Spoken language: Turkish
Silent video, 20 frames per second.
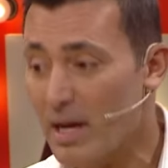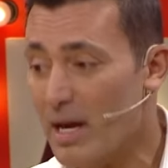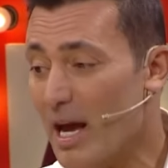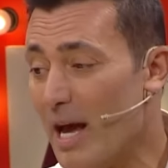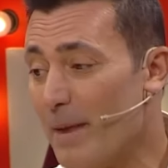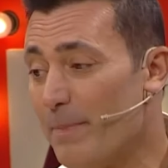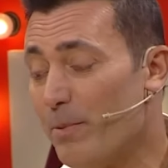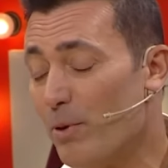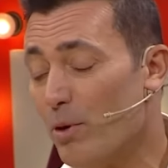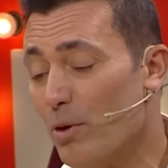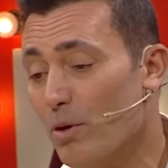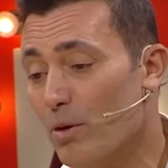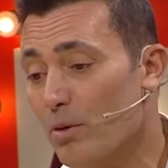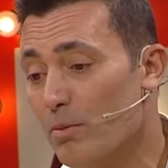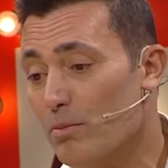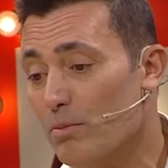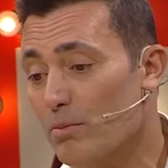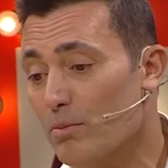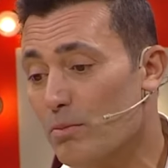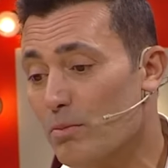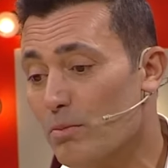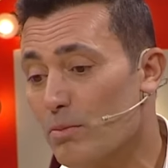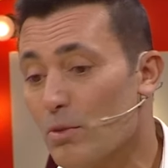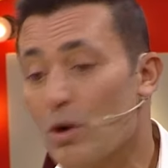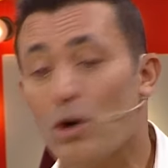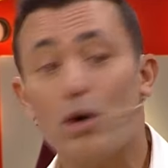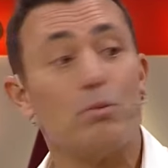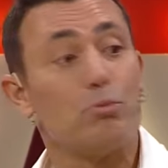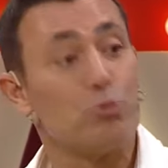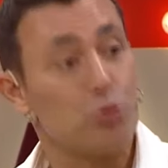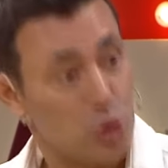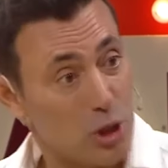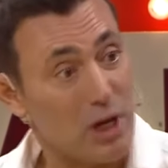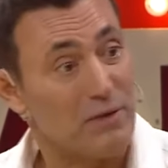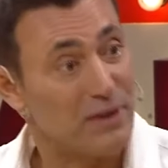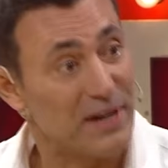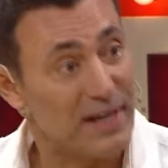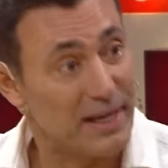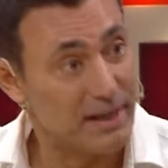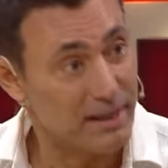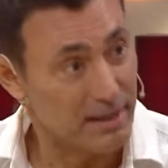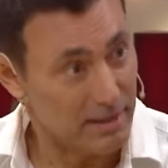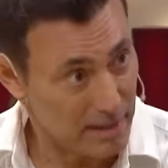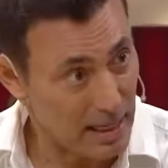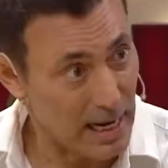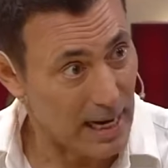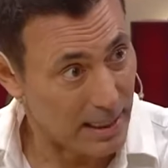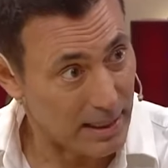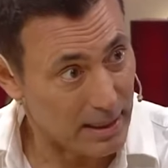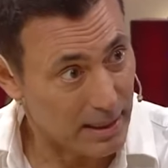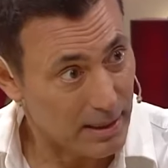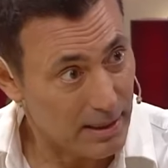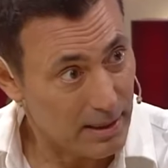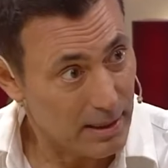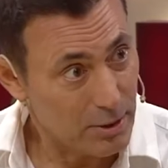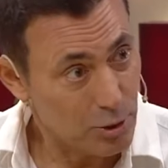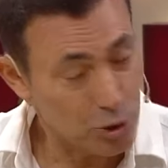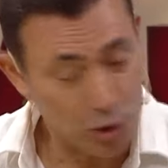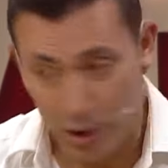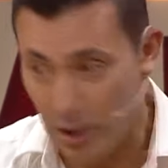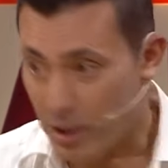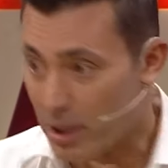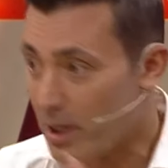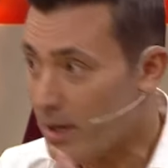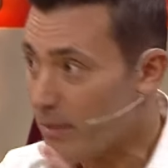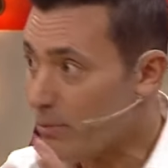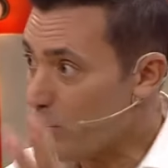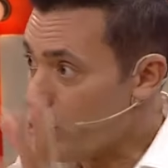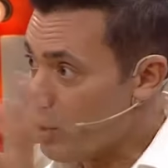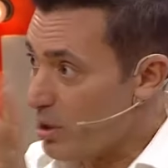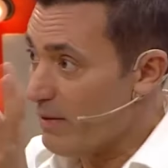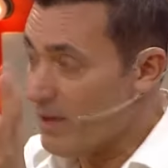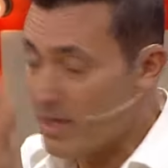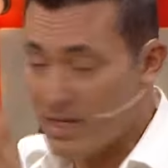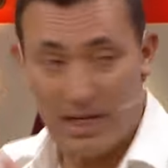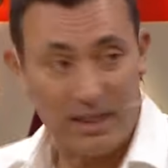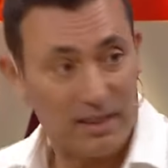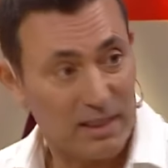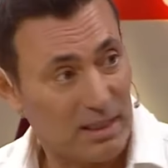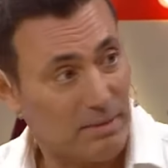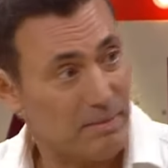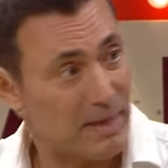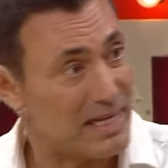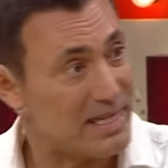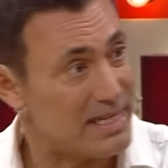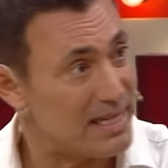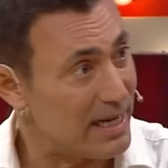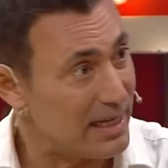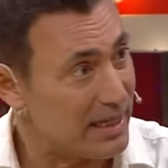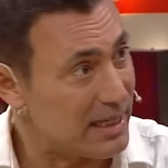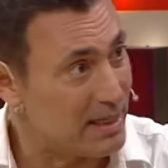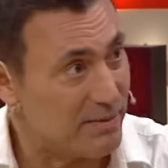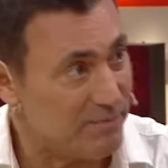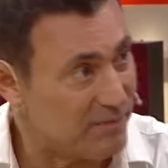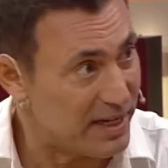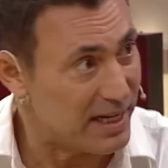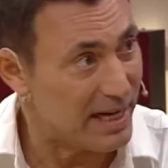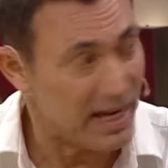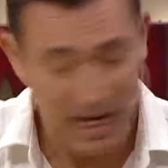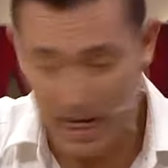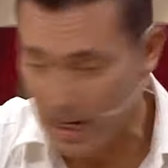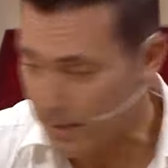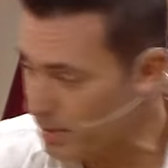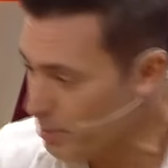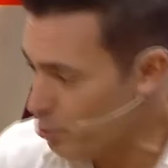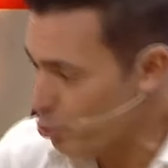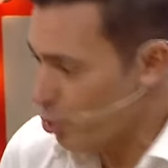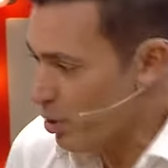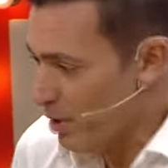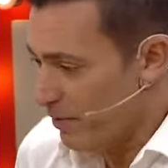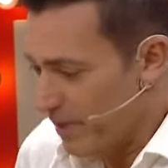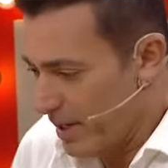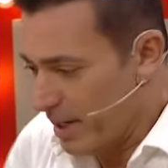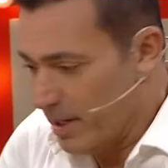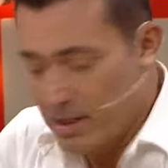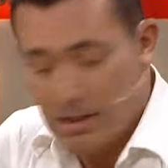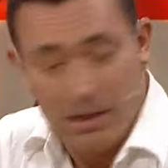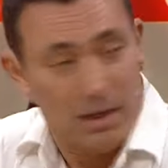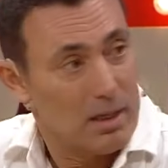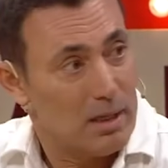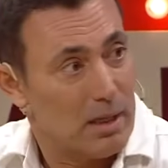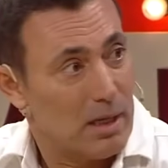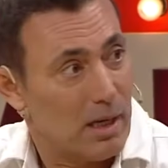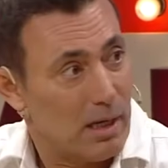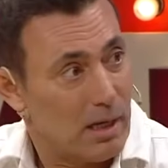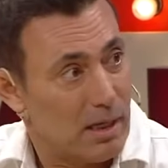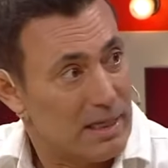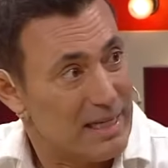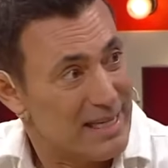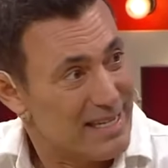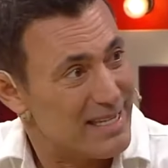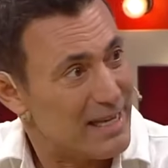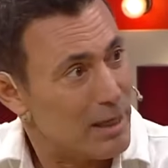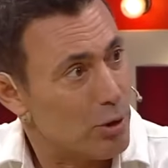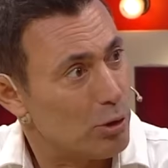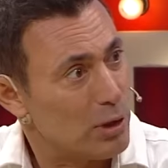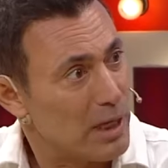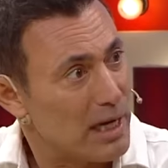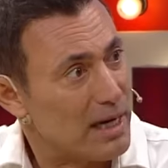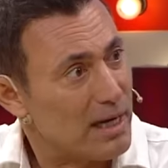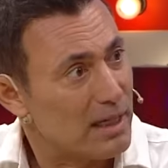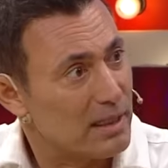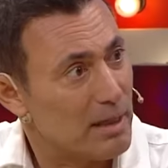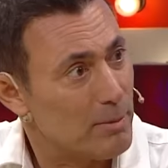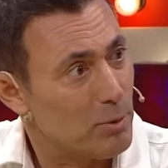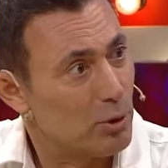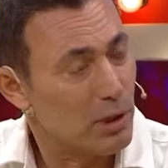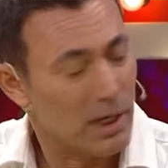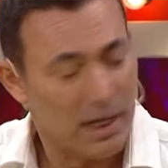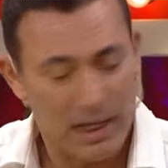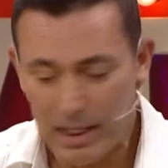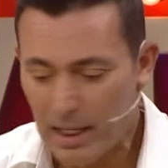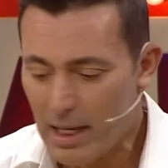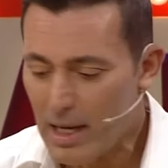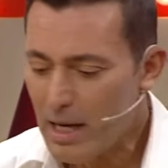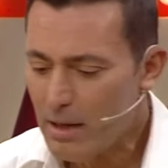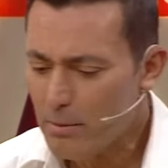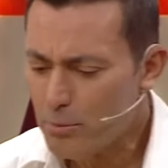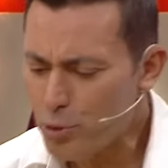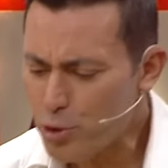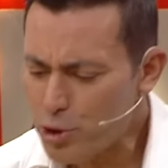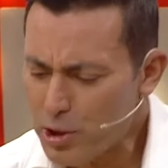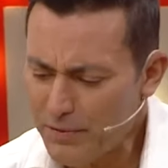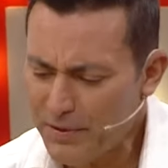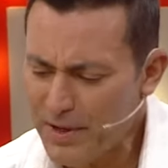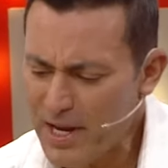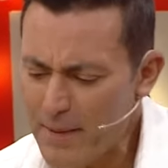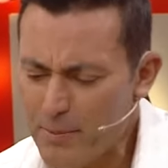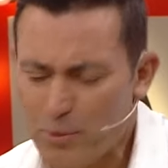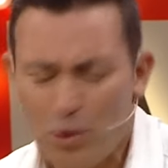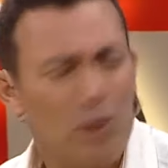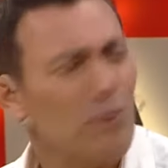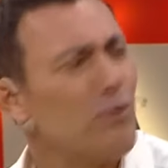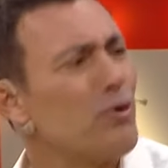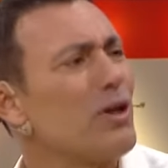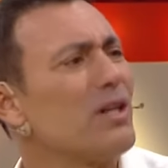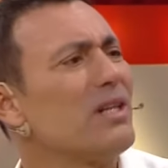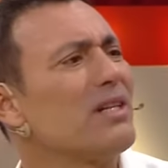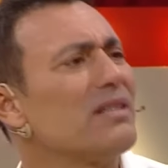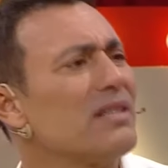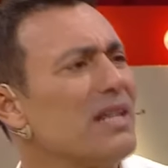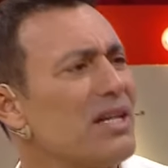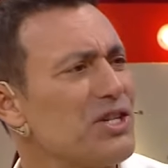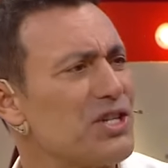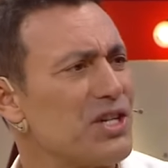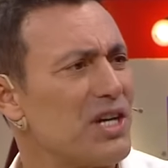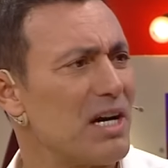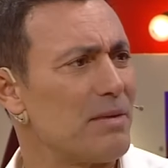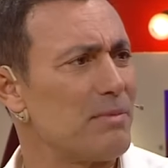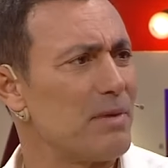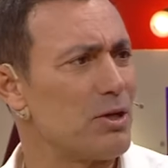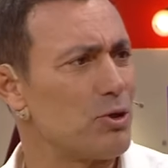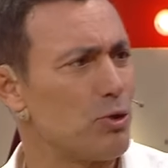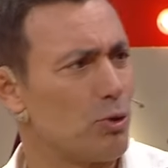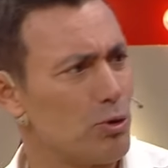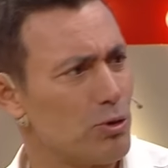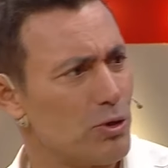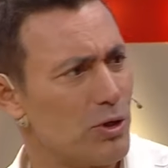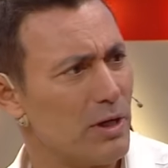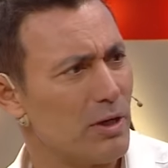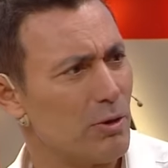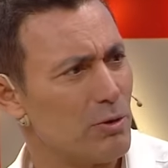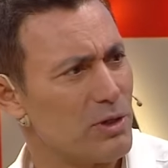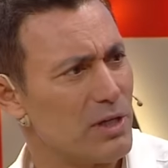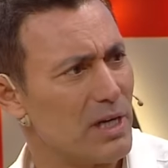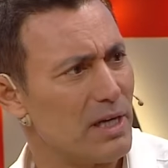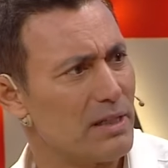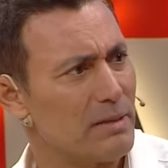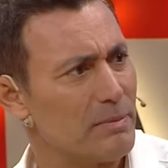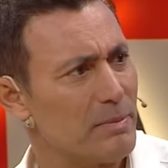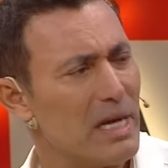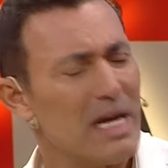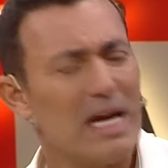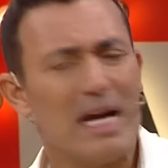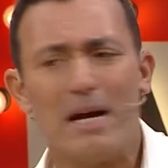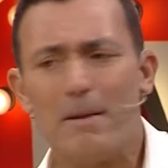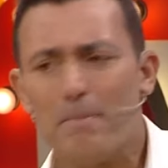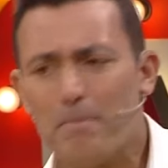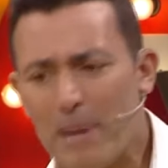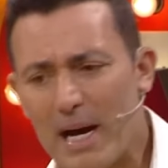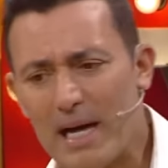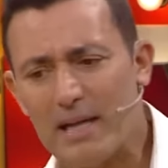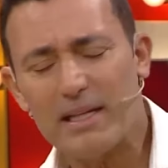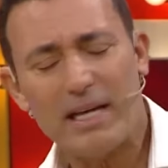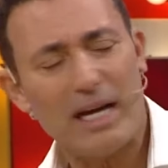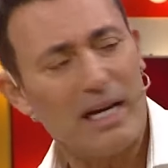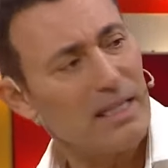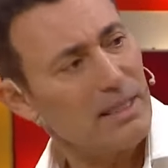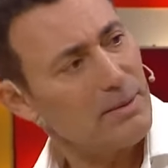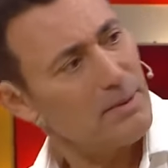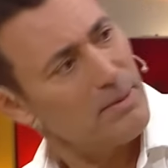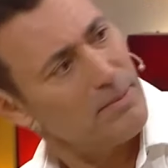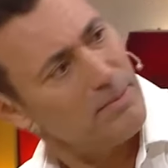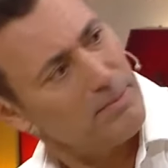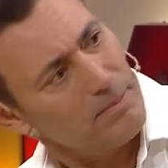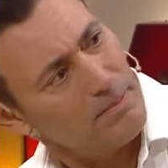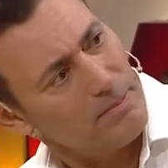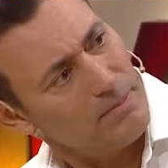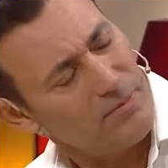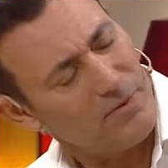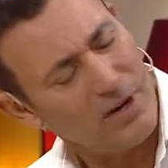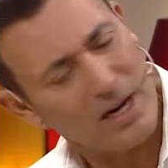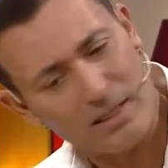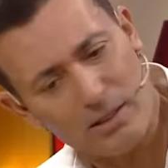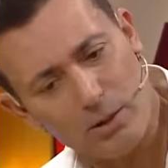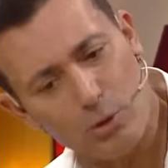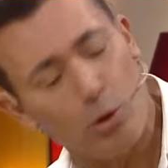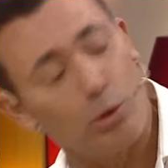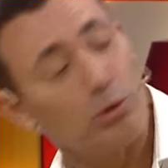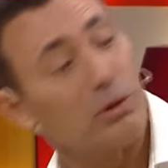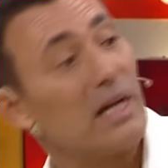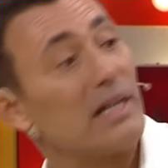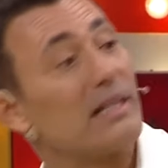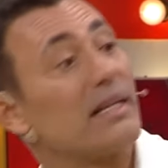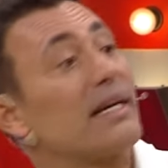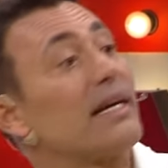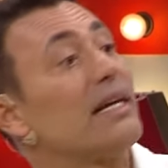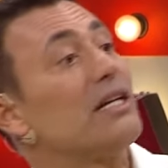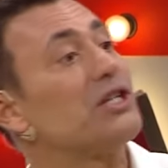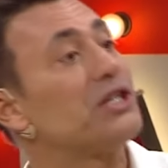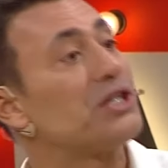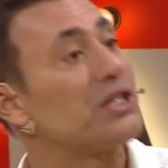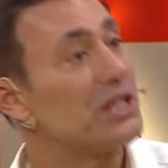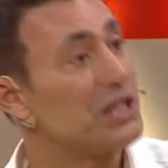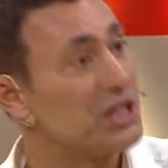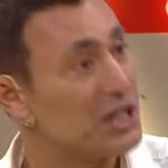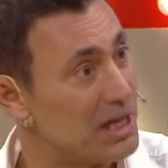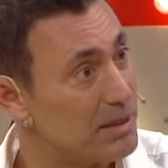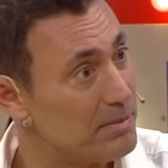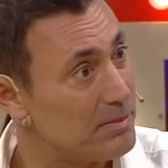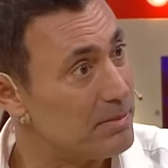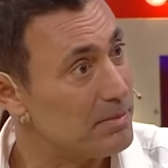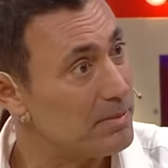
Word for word: hep Mustafa'yı yani. Çünkü Mustafa Sandal'ı besleyen kim ve ne abi? Mustafa. İnsan olarak, adam olarak. Mustafa'yı hep konfor alanından çıkarmaya çok özen gösterdim. Ben kendimi farklı konularda geliştireceğim